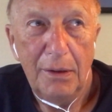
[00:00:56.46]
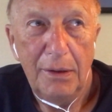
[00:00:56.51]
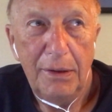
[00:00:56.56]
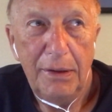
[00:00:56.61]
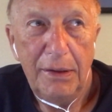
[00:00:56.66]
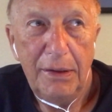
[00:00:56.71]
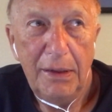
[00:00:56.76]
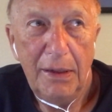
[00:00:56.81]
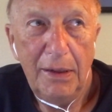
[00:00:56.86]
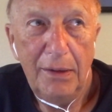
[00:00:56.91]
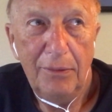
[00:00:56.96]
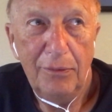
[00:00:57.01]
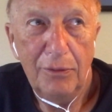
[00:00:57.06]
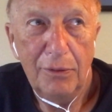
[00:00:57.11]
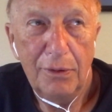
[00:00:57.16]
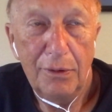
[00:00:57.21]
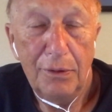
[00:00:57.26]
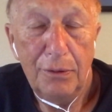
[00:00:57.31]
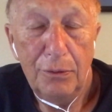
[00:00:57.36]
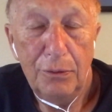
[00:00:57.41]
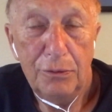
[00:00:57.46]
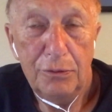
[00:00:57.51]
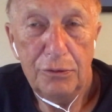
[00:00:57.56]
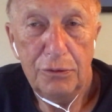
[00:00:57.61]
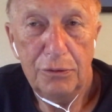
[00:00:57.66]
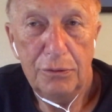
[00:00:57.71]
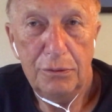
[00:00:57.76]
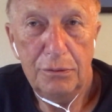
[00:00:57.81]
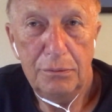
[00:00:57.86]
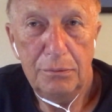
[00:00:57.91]
Я его
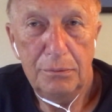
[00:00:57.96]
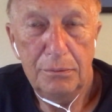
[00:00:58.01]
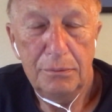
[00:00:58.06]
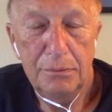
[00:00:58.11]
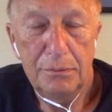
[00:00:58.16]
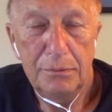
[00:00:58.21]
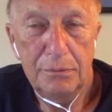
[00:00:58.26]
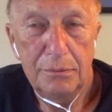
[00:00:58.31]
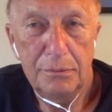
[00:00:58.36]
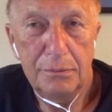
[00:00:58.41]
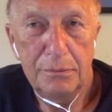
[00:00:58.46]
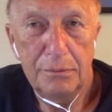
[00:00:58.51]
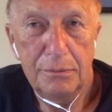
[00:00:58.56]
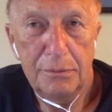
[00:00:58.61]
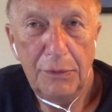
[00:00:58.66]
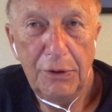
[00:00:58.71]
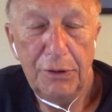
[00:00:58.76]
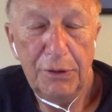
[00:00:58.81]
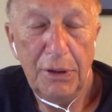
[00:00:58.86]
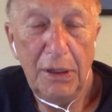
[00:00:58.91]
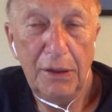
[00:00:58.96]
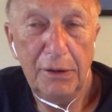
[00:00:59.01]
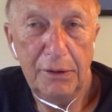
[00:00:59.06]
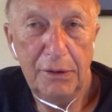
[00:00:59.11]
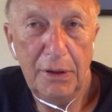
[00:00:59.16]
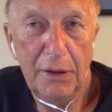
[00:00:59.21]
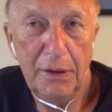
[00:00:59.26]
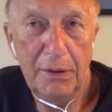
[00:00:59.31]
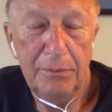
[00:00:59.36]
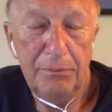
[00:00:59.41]
слушаю
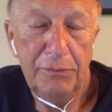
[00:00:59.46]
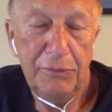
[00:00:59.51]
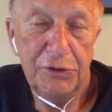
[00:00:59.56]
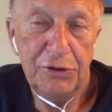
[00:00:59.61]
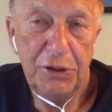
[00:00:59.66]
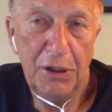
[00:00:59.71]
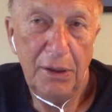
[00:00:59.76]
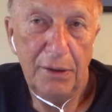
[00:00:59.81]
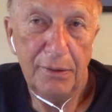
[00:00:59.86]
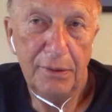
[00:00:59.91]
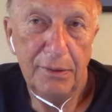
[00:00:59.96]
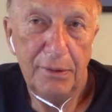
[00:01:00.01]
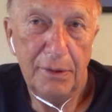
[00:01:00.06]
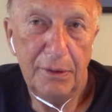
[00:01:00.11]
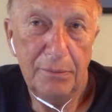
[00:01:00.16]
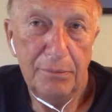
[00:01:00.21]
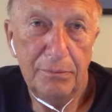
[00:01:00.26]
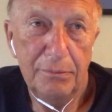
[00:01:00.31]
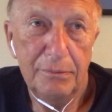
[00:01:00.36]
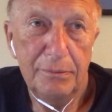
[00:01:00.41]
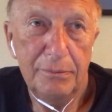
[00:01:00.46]
иногда, часто.